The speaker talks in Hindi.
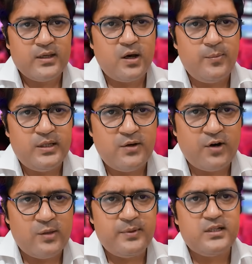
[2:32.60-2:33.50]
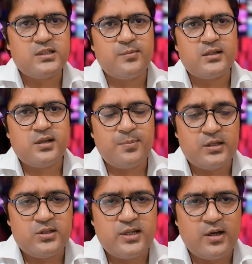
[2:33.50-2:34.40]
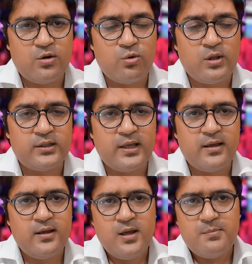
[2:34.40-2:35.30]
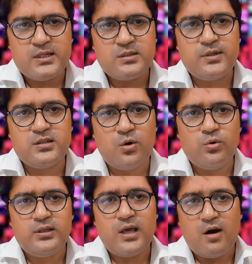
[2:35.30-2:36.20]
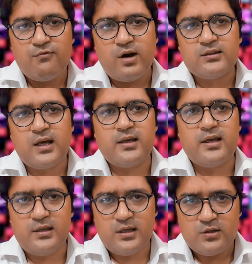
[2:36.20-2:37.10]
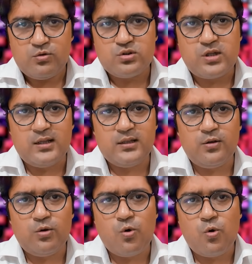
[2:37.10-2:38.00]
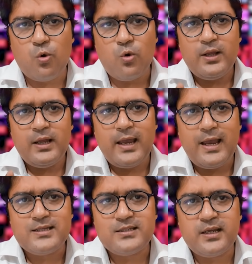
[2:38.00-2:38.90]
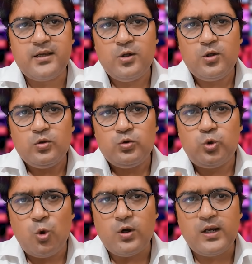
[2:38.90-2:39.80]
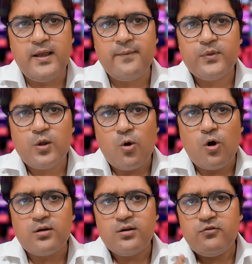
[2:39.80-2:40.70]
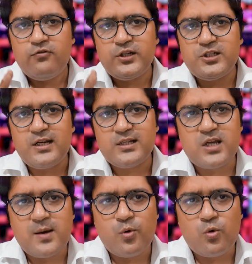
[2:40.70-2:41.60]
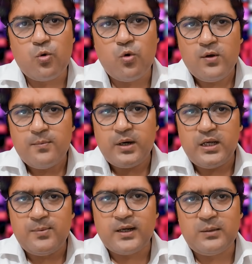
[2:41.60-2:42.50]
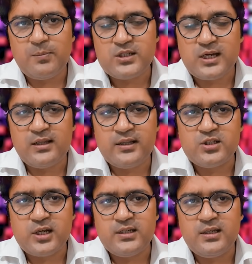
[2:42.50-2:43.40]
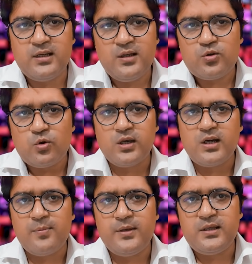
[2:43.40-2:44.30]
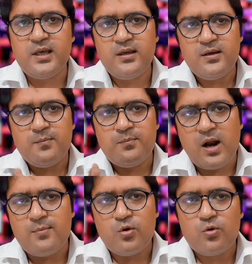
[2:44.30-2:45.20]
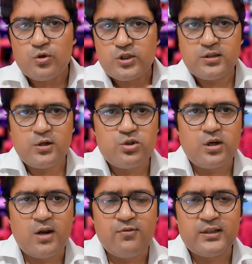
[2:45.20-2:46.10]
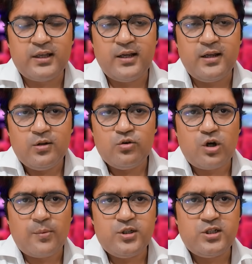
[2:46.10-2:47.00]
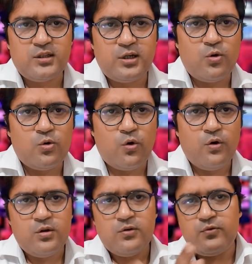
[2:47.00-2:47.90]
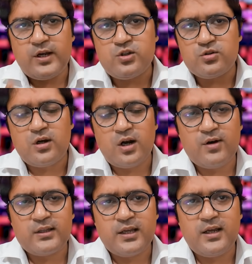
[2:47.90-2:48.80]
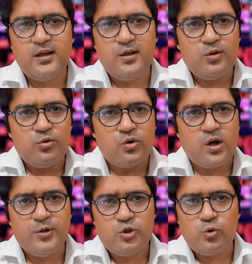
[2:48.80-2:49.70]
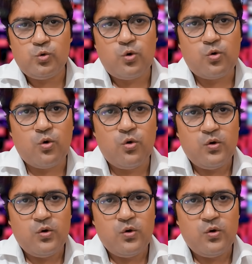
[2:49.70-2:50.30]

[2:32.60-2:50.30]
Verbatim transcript: कभी ये वाल्मीकि समाज के प्रति जहर उगलते हैं मैं समझता हूँ कि अब वक्त आ गया कि हिंदुस्तान के लोगों को ऐसे दोगले और विषैले सांपों को भली भांति पहचान लेना चाहिए क्योंकि कभी ये ब्राह्मणों को क्षत्रियों से लड़वाते हैं तो कभी क्षत्रियों को वैश्यों से लड़वाते हैं तो कभी शूद्रों को